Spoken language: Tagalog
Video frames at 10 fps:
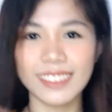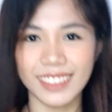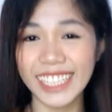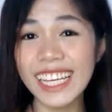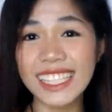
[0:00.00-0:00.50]

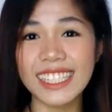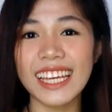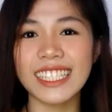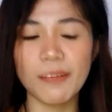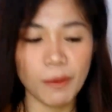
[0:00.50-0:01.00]
Then next
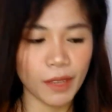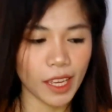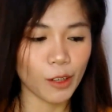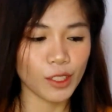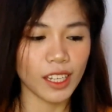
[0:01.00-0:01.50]
guys,
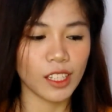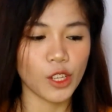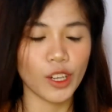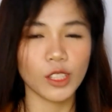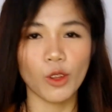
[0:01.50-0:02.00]
nabibigay ko sa
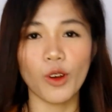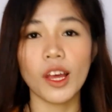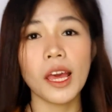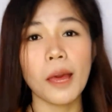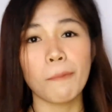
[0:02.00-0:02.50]
inyo
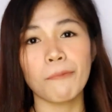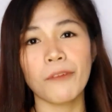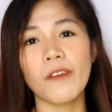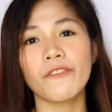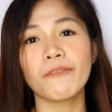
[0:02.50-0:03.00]
itong
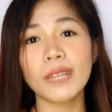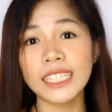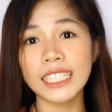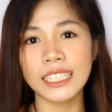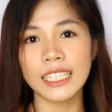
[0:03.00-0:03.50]
from
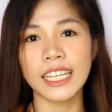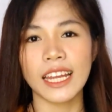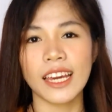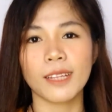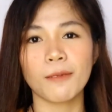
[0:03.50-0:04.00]
Pretty
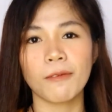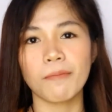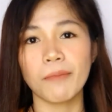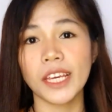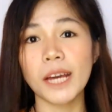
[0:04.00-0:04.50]
Secret
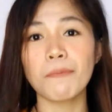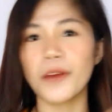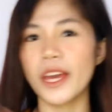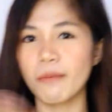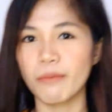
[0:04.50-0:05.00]
makeup
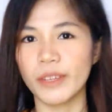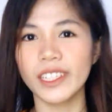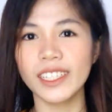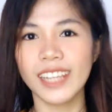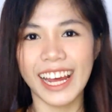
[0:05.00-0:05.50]

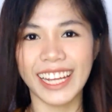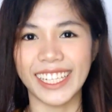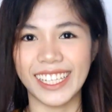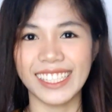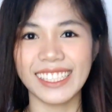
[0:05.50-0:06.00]
primer.
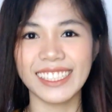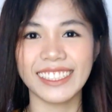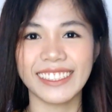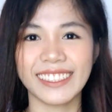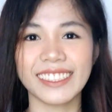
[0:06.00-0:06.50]
Ayan.
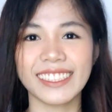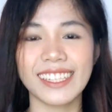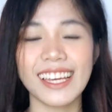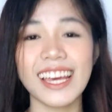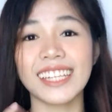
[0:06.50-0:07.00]

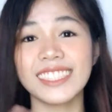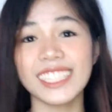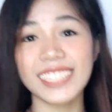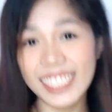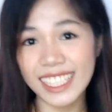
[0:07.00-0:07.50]

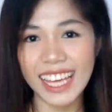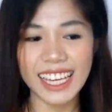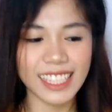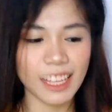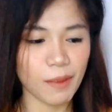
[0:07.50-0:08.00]
The next
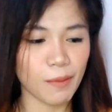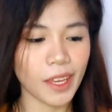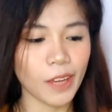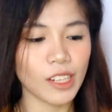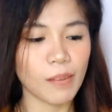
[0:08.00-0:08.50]
guys, na
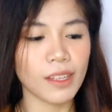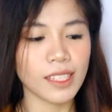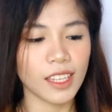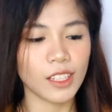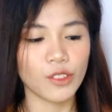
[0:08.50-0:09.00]
bibigay ko naman
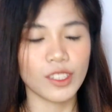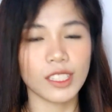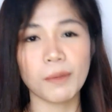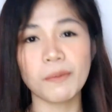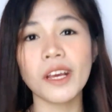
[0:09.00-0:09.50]
sa inyo
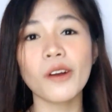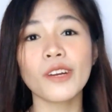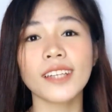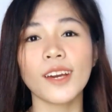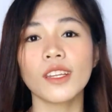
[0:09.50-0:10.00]
is bibigyan
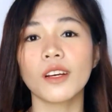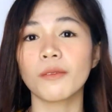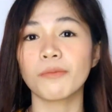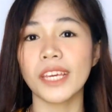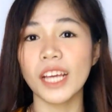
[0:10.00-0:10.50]
ko rin kayo
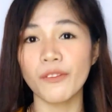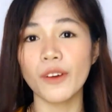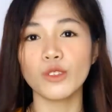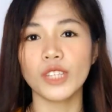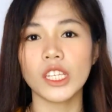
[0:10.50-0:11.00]
ng makeup
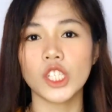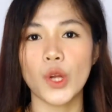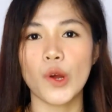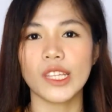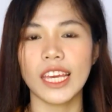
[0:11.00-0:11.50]

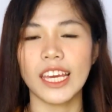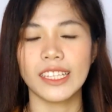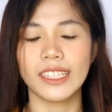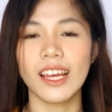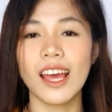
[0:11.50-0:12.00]
foundation
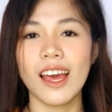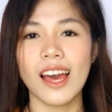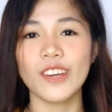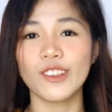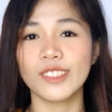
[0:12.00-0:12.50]
and
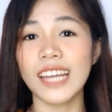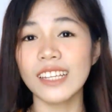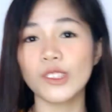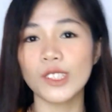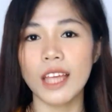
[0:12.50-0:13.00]
ayun,
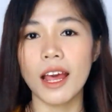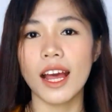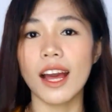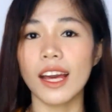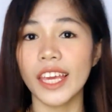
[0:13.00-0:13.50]
galing to
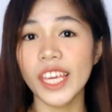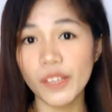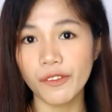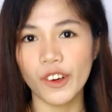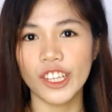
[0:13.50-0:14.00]
sa
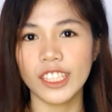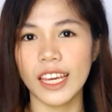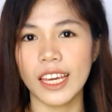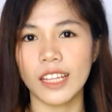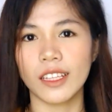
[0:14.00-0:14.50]
Avon
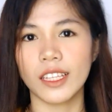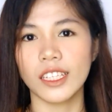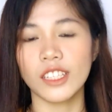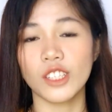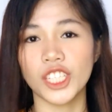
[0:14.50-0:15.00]
and uh,
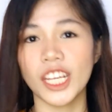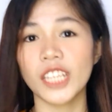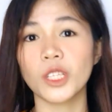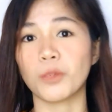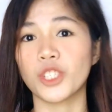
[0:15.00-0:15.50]
in the
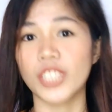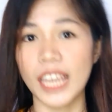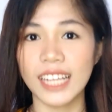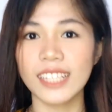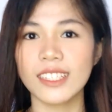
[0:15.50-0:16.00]
shade of
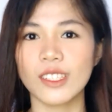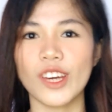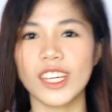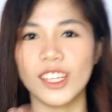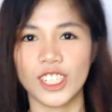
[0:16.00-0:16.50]
Shell.
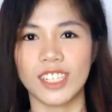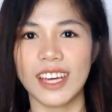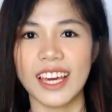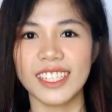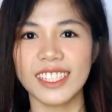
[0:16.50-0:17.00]
So ayan siya
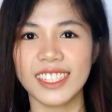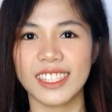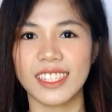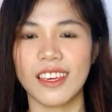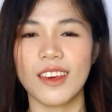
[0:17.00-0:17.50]
guys.
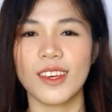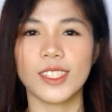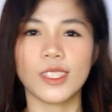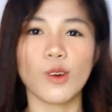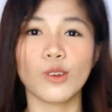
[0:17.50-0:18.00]

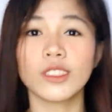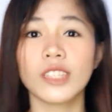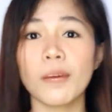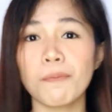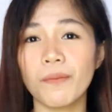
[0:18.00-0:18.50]
So
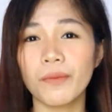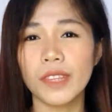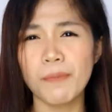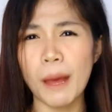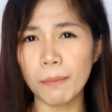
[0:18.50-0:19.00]
the
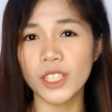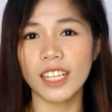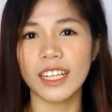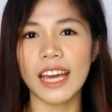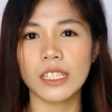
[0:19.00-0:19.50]
di pump
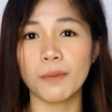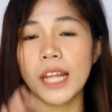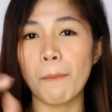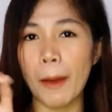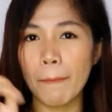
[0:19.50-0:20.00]
siya guys,
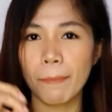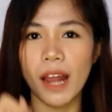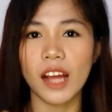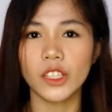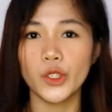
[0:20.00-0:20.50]

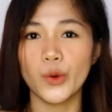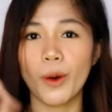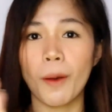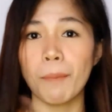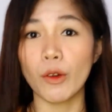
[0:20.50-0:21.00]
pinapump lang
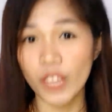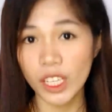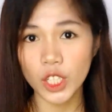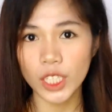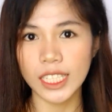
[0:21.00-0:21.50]
yung
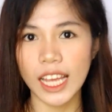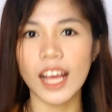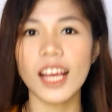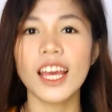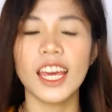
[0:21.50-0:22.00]
foundation
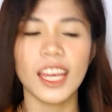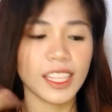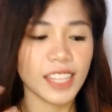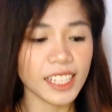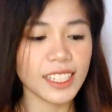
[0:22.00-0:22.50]
niya.
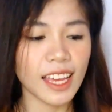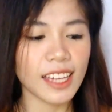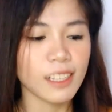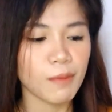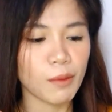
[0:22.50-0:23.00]
And next
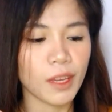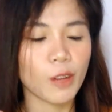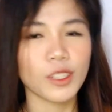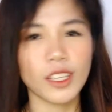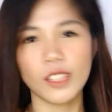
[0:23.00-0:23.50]
guys,
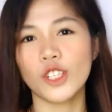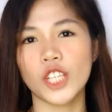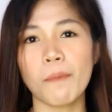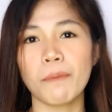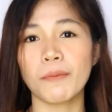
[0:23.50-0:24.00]
bibigay ko sa inyo
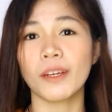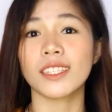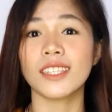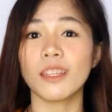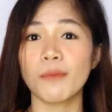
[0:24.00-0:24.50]
syempre
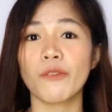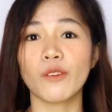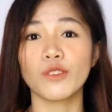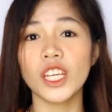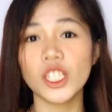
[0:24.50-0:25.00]
pagkatapos natin
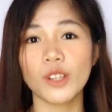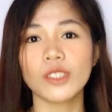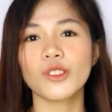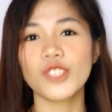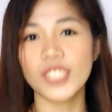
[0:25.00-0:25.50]

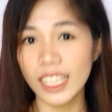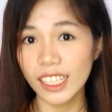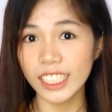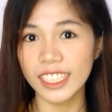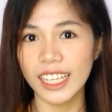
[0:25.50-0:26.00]
mag-foundation,
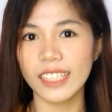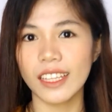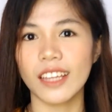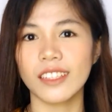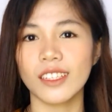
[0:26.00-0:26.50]
concealer
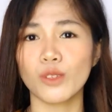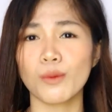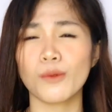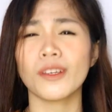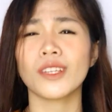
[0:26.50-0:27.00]
din and ito
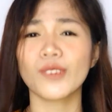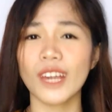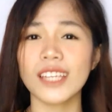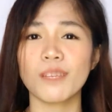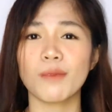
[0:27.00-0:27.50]
ito
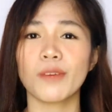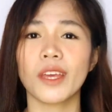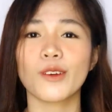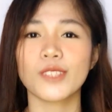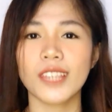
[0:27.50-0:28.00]
guys,
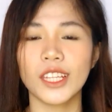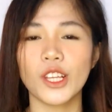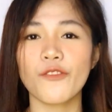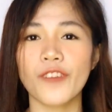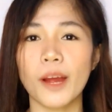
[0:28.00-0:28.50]
ibibigay ko sa
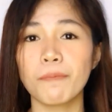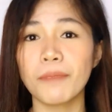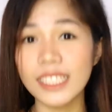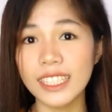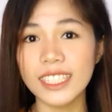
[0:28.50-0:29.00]
inyo from
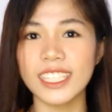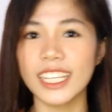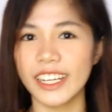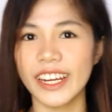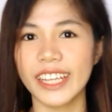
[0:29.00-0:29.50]
Pretty
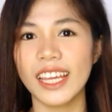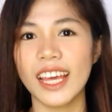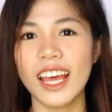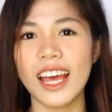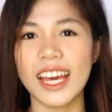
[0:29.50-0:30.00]
Secret.
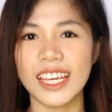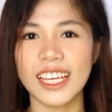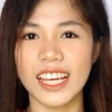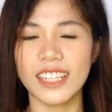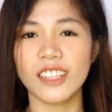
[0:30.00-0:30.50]

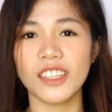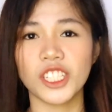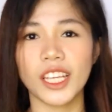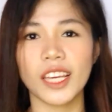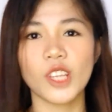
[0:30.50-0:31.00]
Ayan, in the
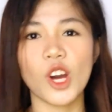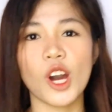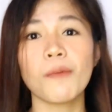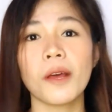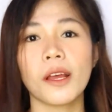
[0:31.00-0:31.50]
shade
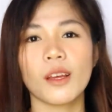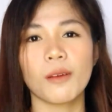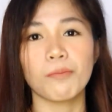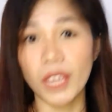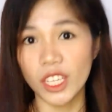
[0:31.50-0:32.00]
of
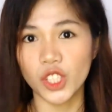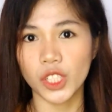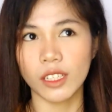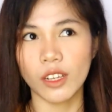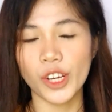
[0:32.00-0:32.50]

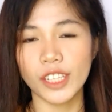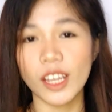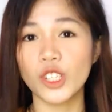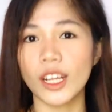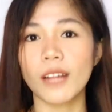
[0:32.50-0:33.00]
beige or
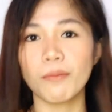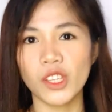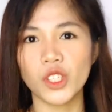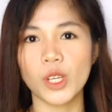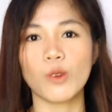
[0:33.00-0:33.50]
natural
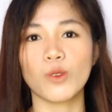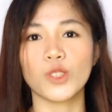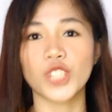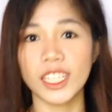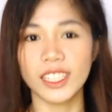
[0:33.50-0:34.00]
beige yung
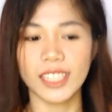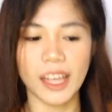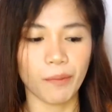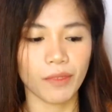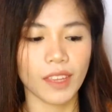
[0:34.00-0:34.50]
shade niya.